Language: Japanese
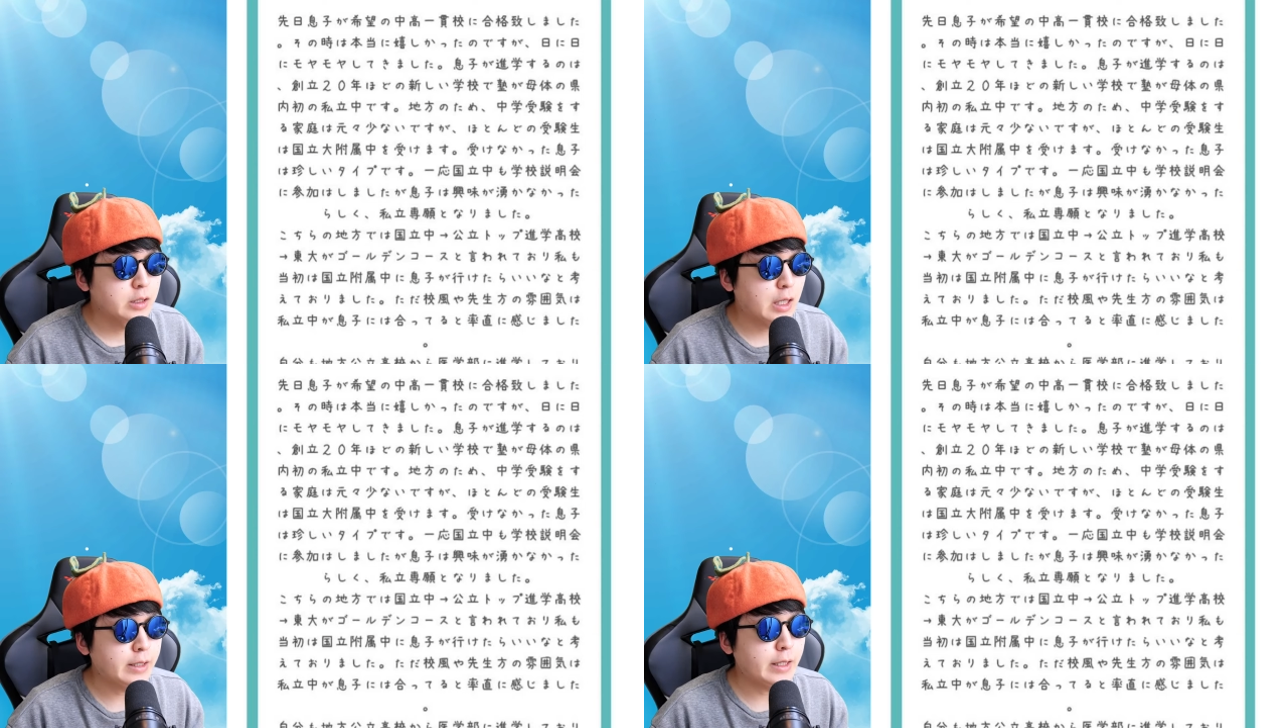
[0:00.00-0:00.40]

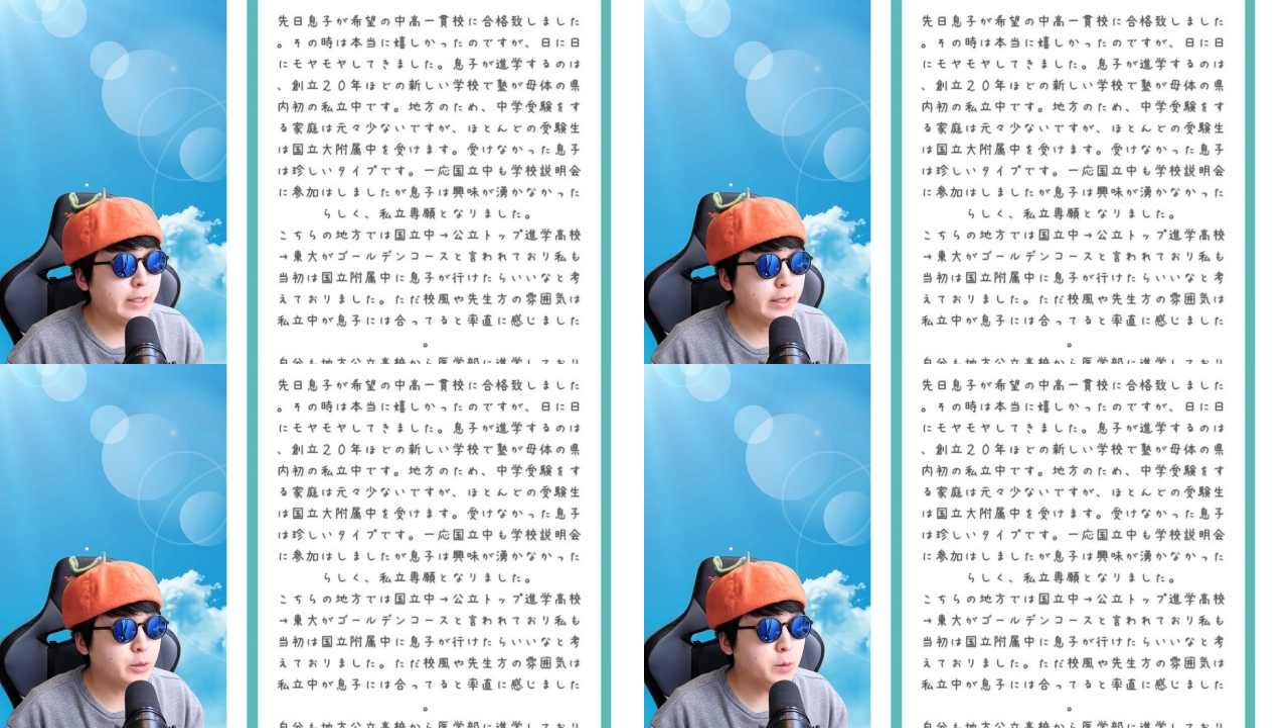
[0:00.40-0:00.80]
はい、
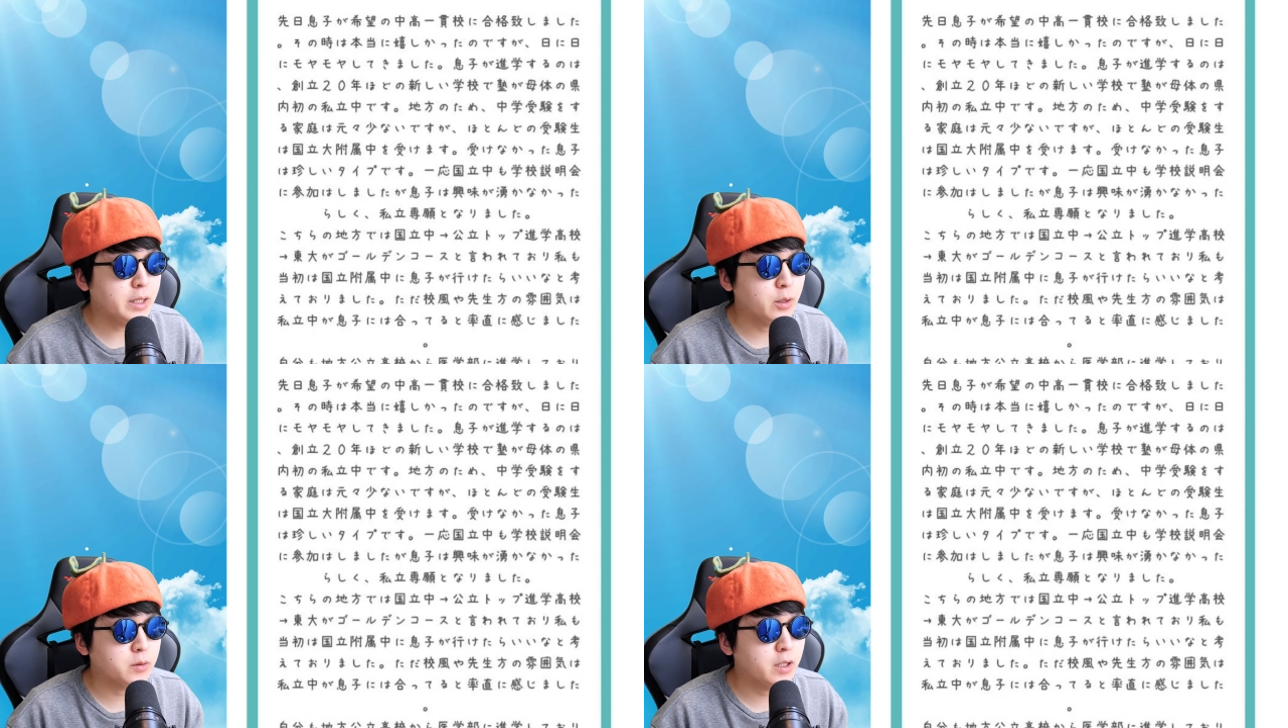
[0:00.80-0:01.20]
えー、今日は
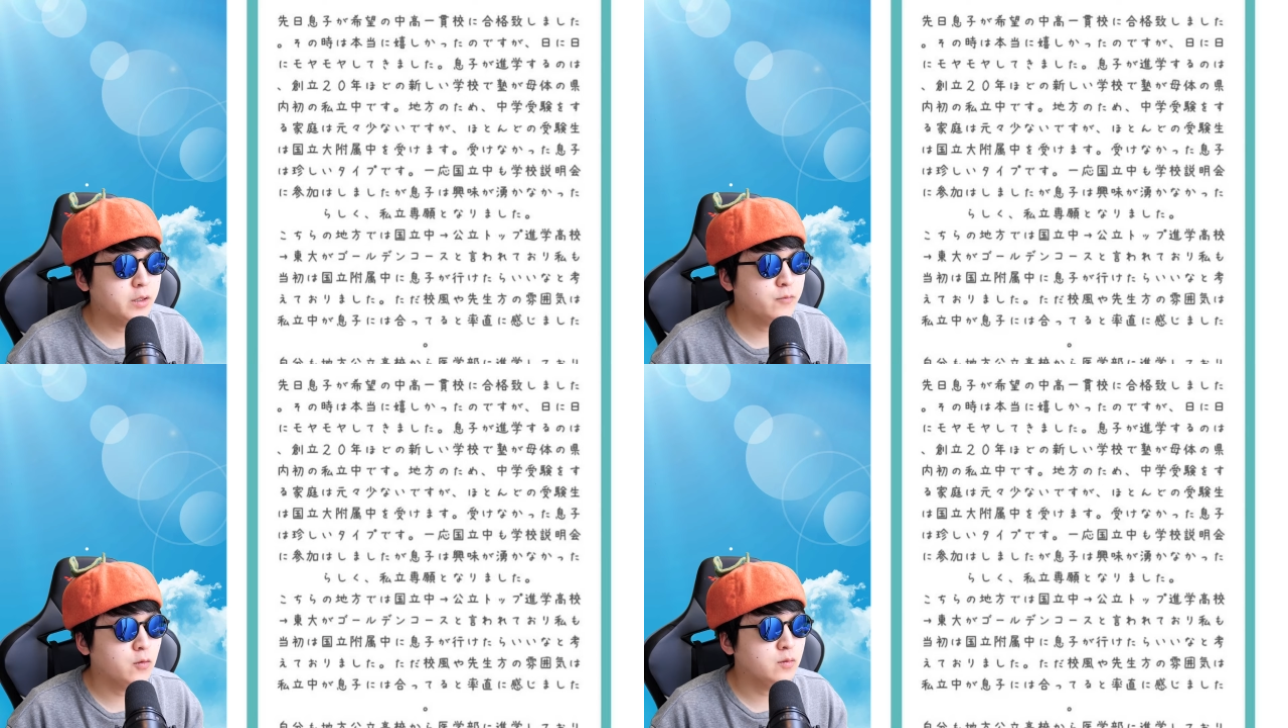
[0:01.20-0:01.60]
ね、お便
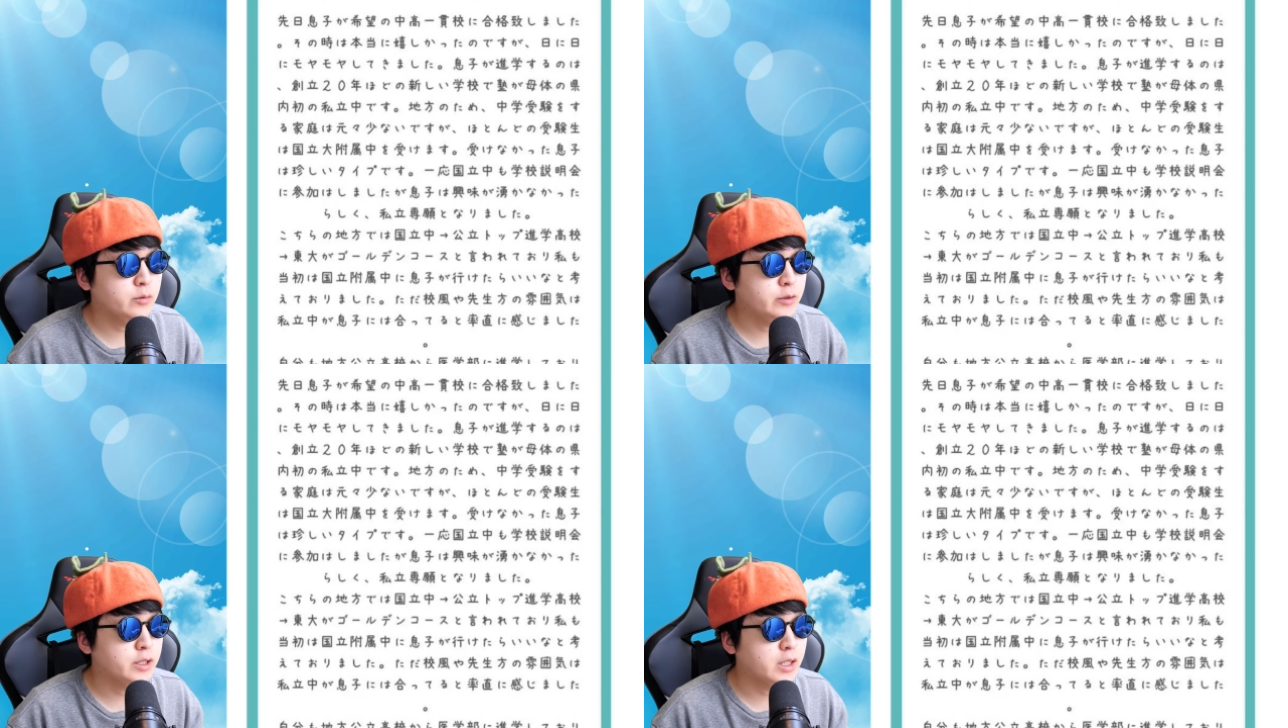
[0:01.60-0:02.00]
り
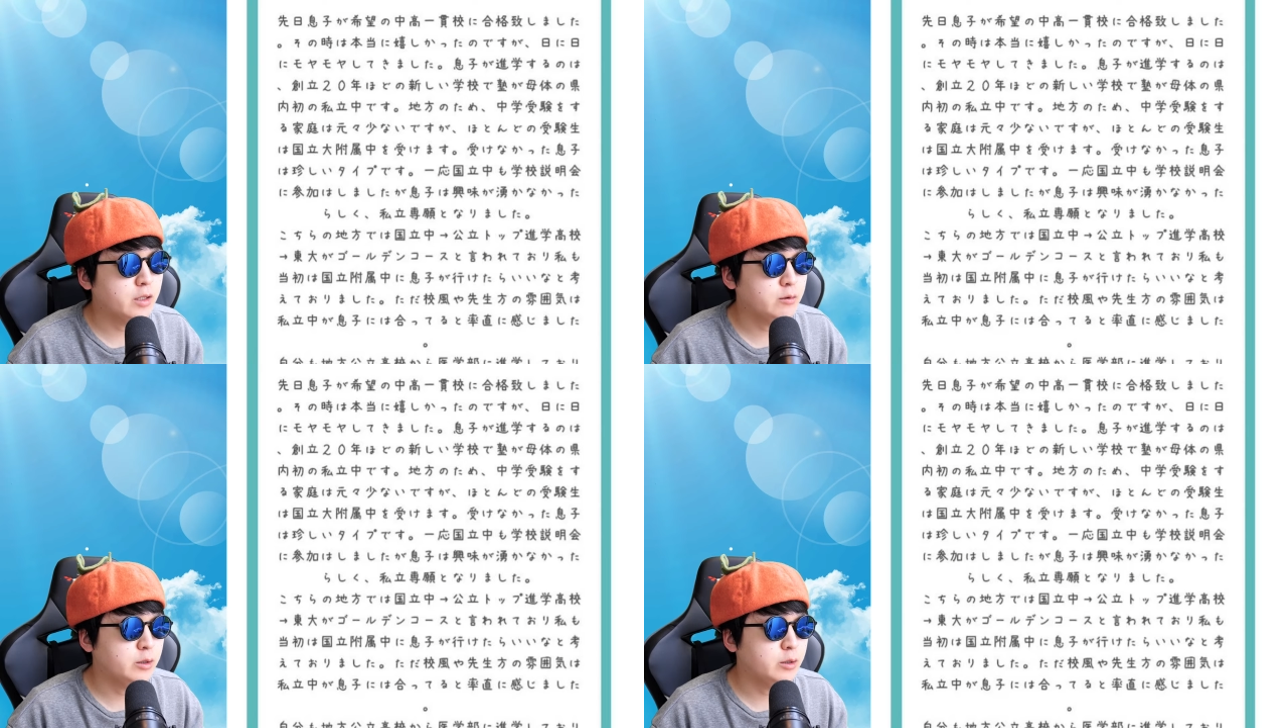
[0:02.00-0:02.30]
フォームじゃなく